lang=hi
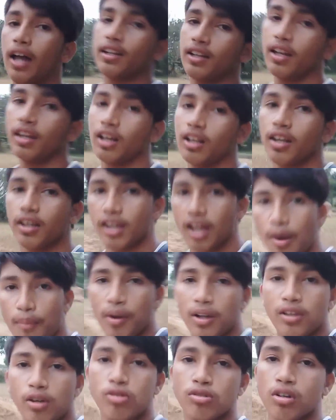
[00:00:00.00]
धान का निकल क्या
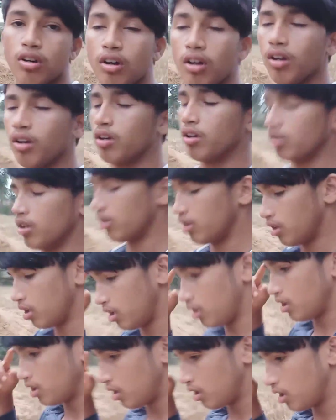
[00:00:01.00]
बोलते हैं उसको
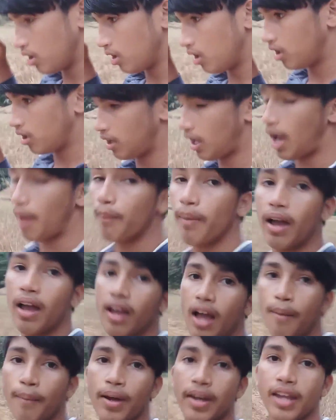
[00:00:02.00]
यहाँ पर
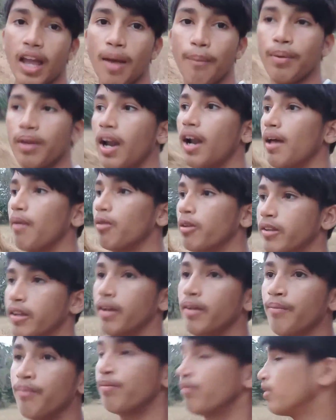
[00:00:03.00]
हमारे यहाँ पे नाड़ा
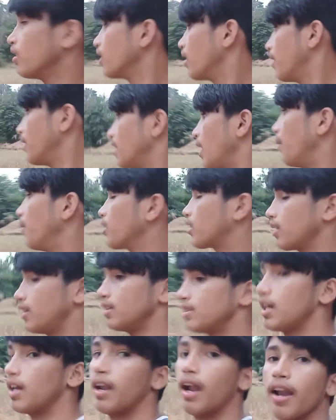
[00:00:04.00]
बोलते हैं यहाँ पर
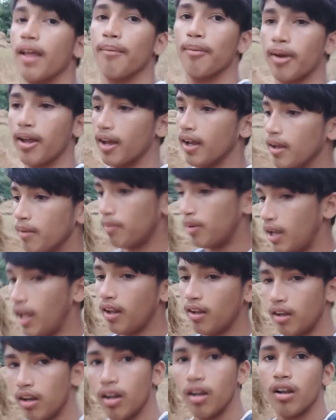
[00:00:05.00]
कितने सारे नाड़े पड़ा है
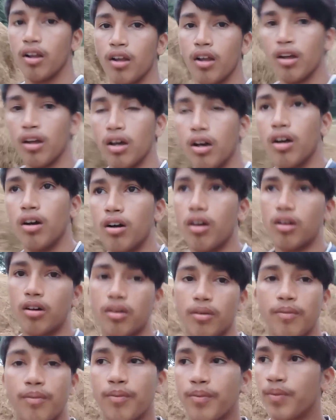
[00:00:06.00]
फिलहाल
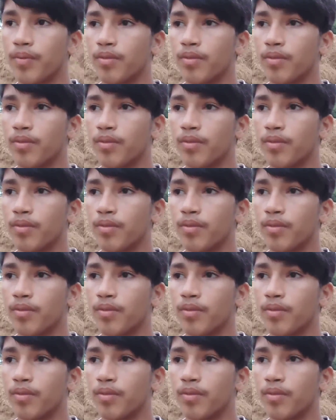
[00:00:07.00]
और